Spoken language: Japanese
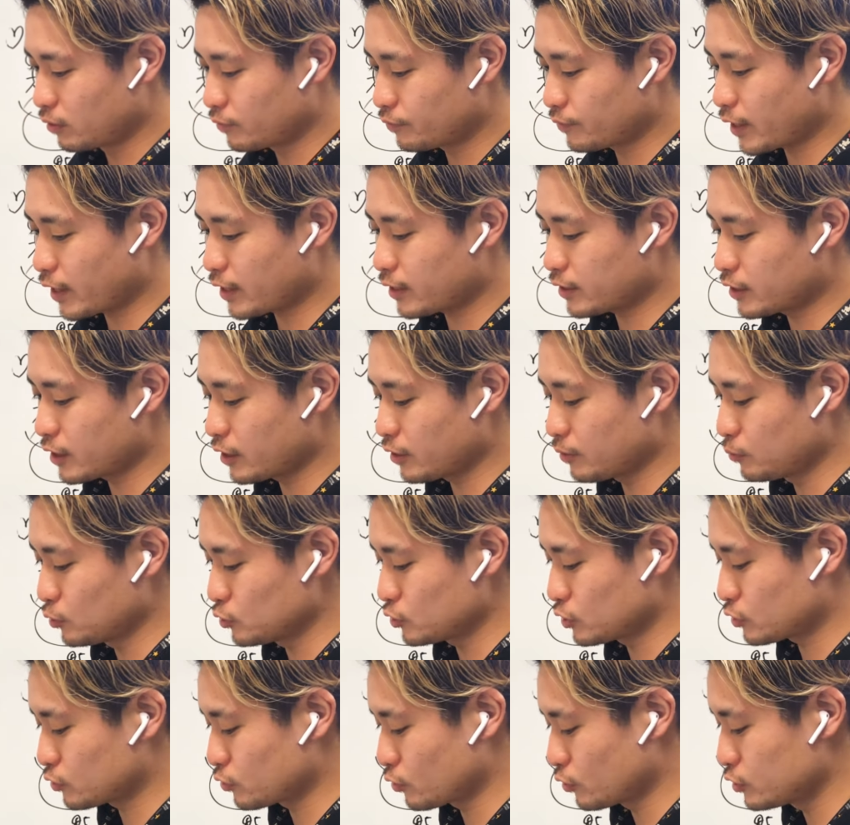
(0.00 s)
で、威厳を
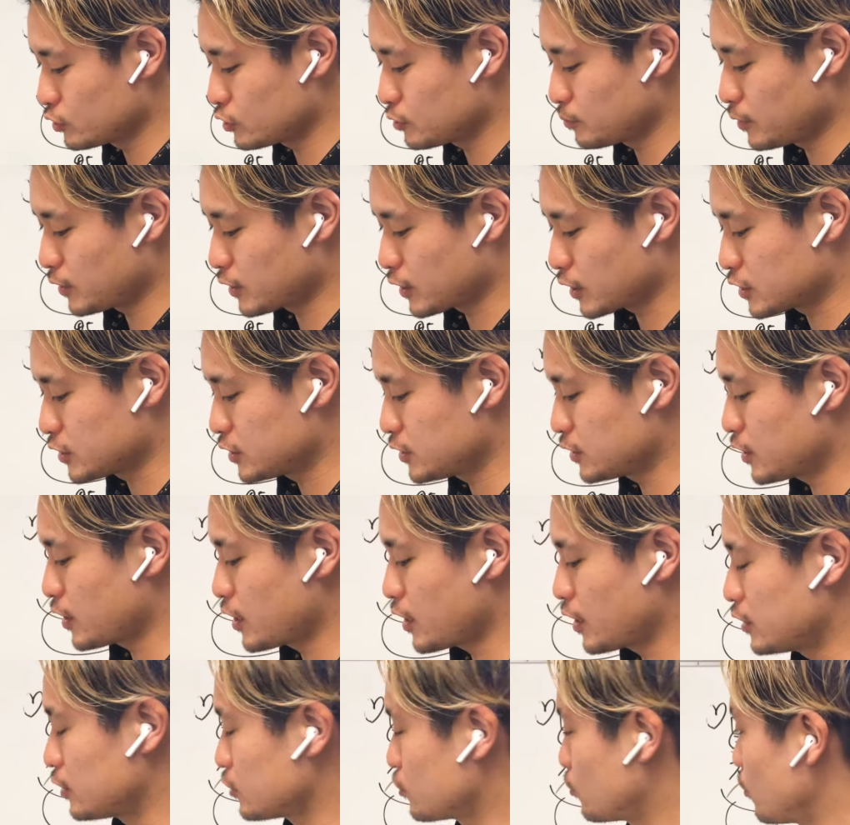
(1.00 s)
持って問い詰めた。失
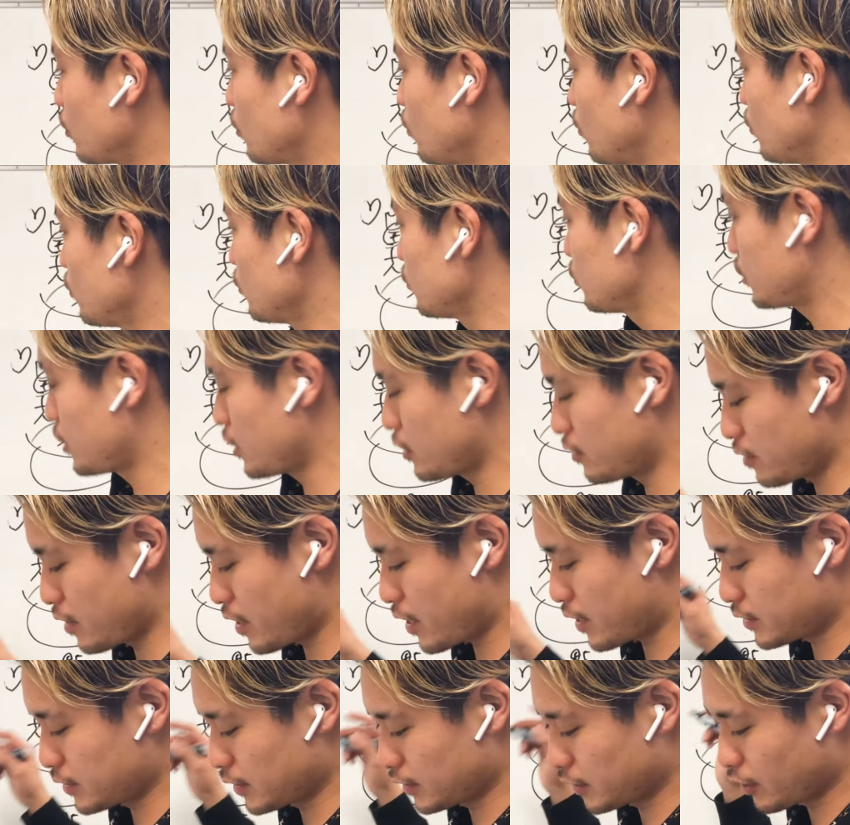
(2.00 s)
言。これ怒ってる
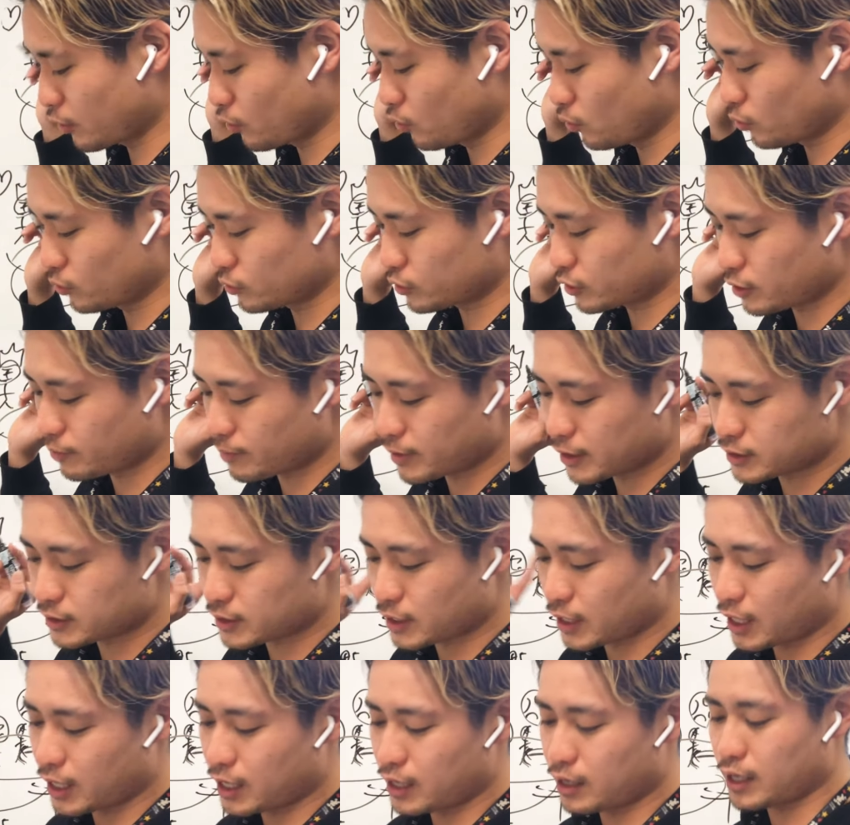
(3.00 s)
ね。絶対怒ってます。
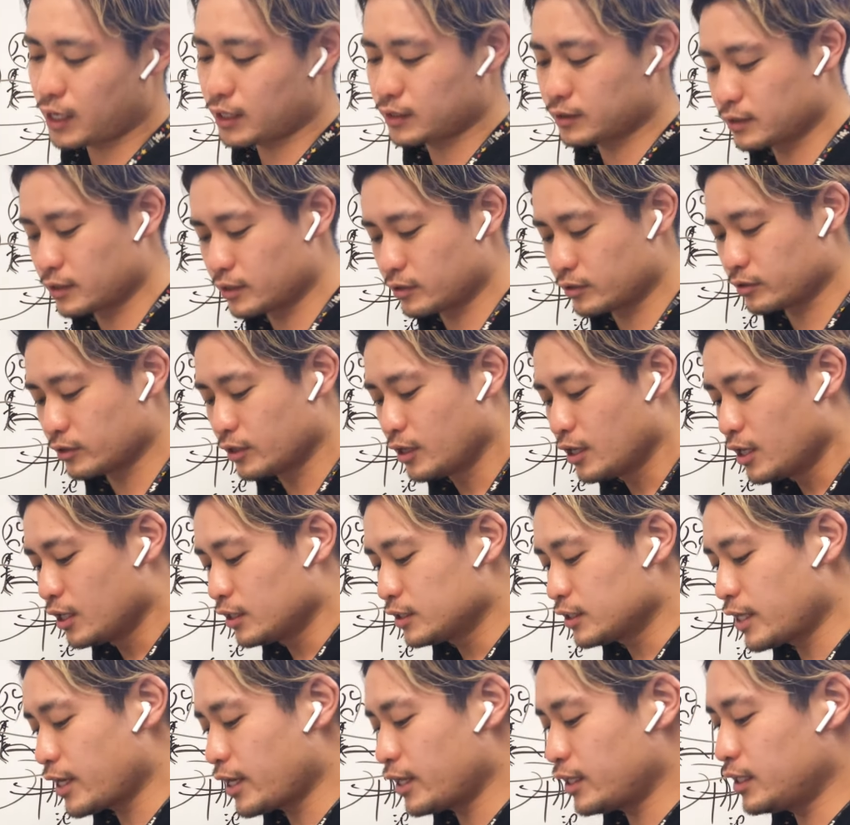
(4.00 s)
ああ、合ってる。
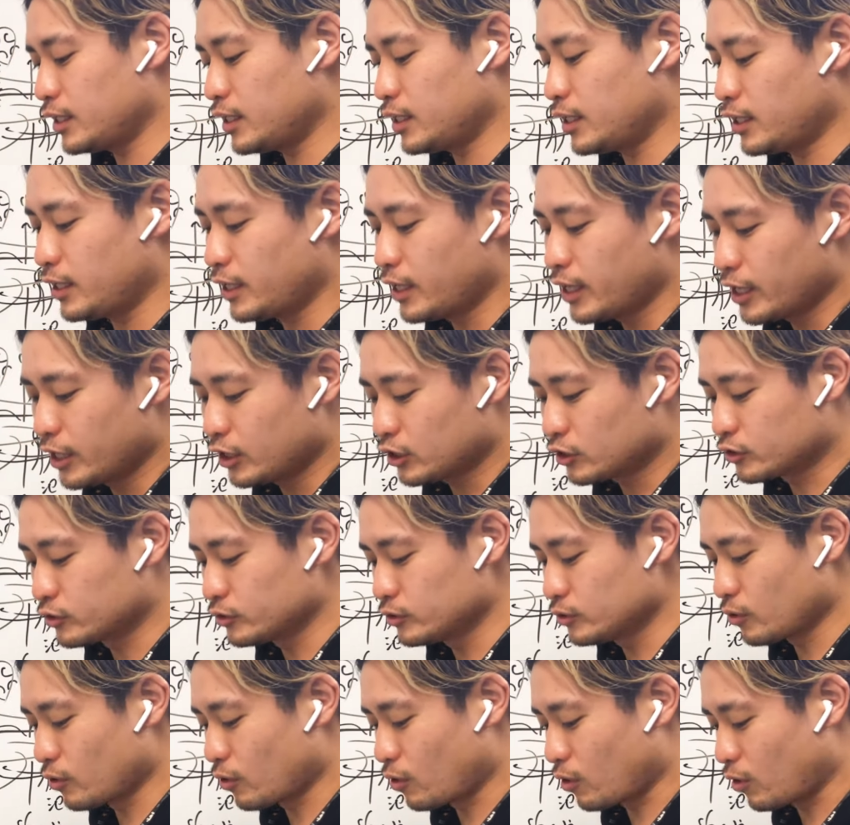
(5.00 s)
で、い、苦
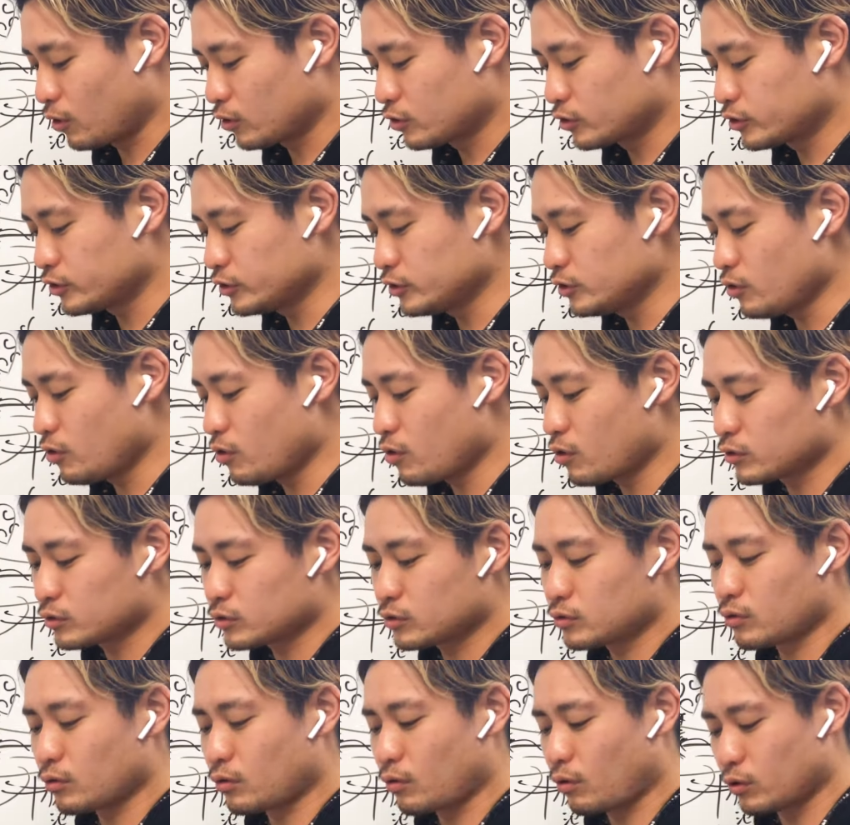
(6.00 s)
悩、苦悩
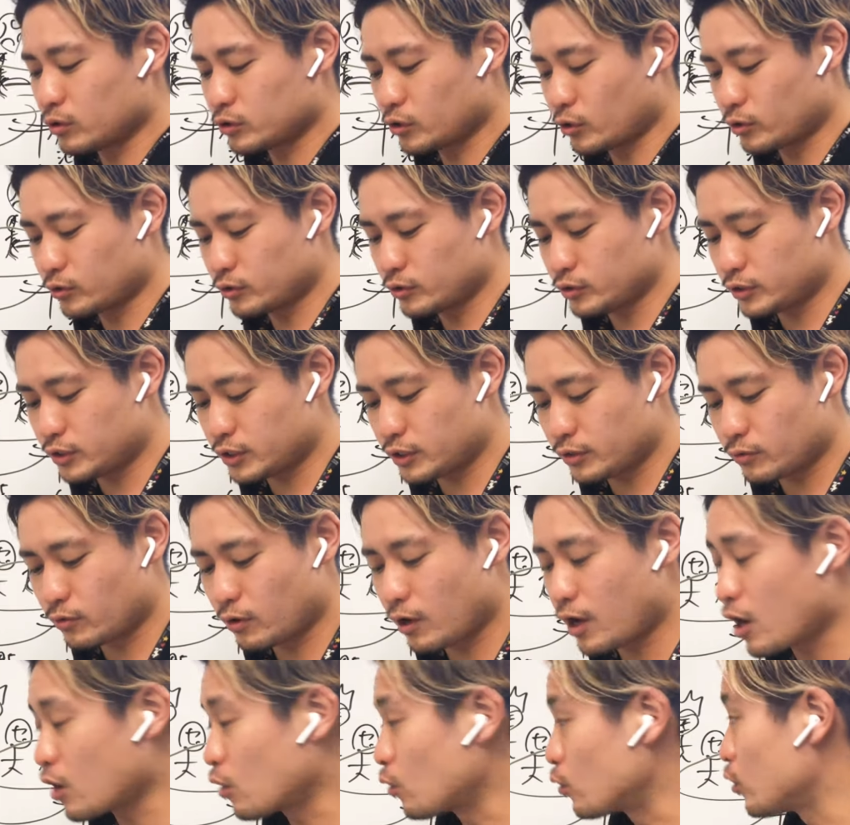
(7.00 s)
と孤独っていう
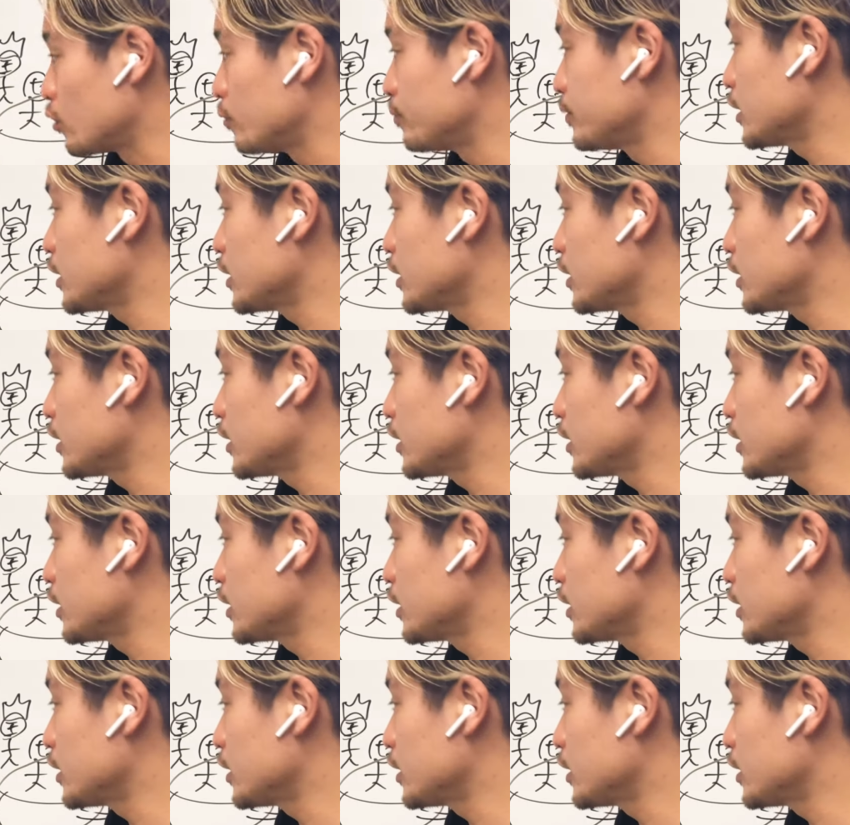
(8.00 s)
のがこの